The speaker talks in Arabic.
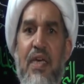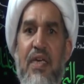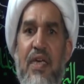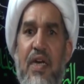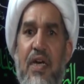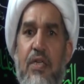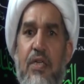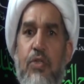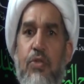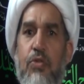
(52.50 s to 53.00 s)

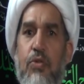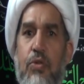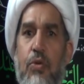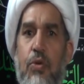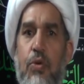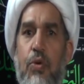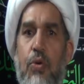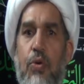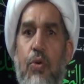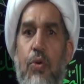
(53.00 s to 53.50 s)

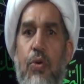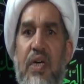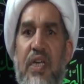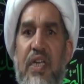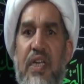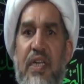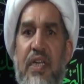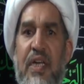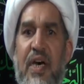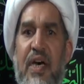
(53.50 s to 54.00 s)
يقصده
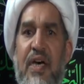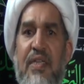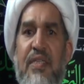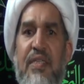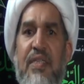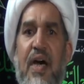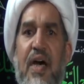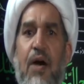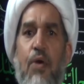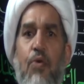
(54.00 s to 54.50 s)

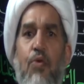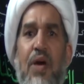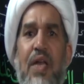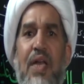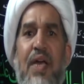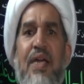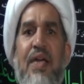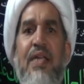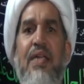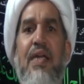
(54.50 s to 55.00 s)
الناس
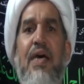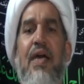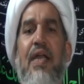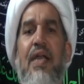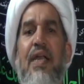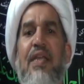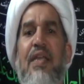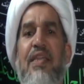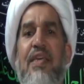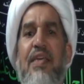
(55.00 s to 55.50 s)
اولا
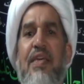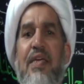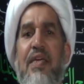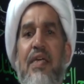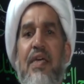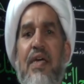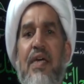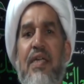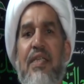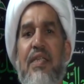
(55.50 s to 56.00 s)
الذي
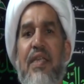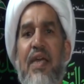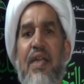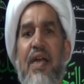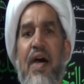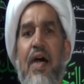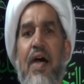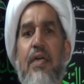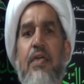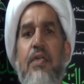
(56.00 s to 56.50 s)

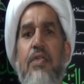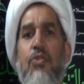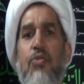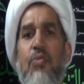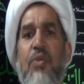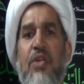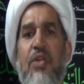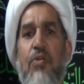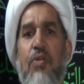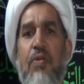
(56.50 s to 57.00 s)
تنعكس
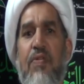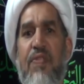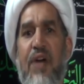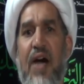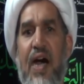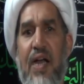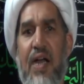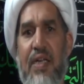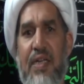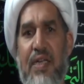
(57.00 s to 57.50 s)
منه
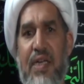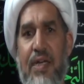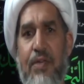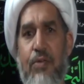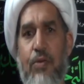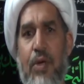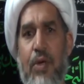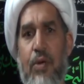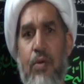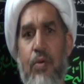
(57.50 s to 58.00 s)

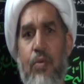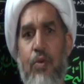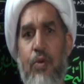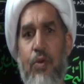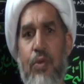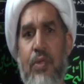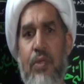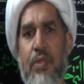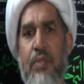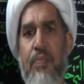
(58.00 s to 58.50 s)
الفعاليات
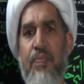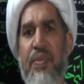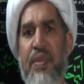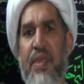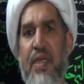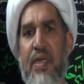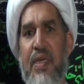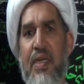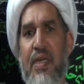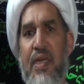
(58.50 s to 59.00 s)
والامور
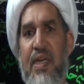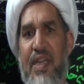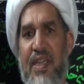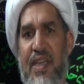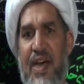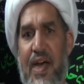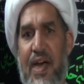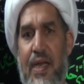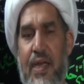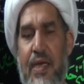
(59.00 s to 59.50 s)

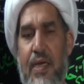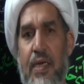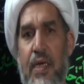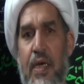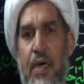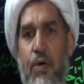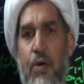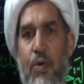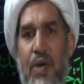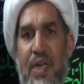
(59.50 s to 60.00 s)
كذلك
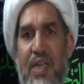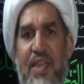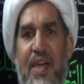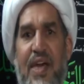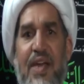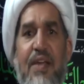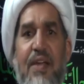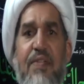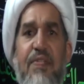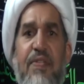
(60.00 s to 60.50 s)

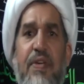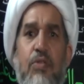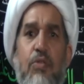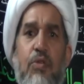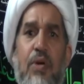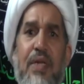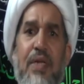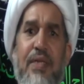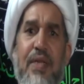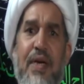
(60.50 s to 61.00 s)
ولذلك
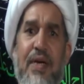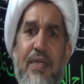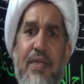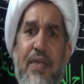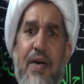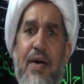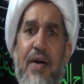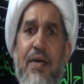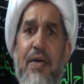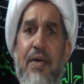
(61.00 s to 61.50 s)
فالدول
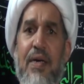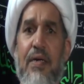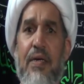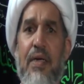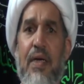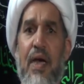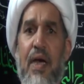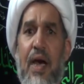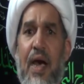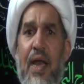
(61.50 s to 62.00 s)
تختار
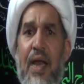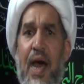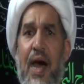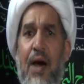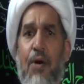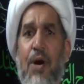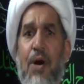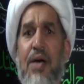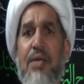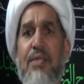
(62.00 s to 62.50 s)

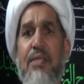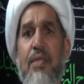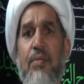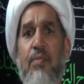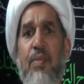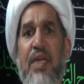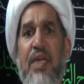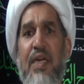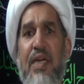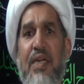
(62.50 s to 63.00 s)

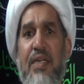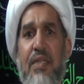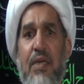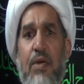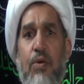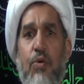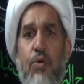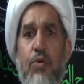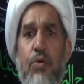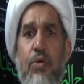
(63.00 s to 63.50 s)
العواصم لكي
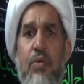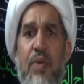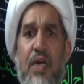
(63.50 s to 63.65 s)
تكون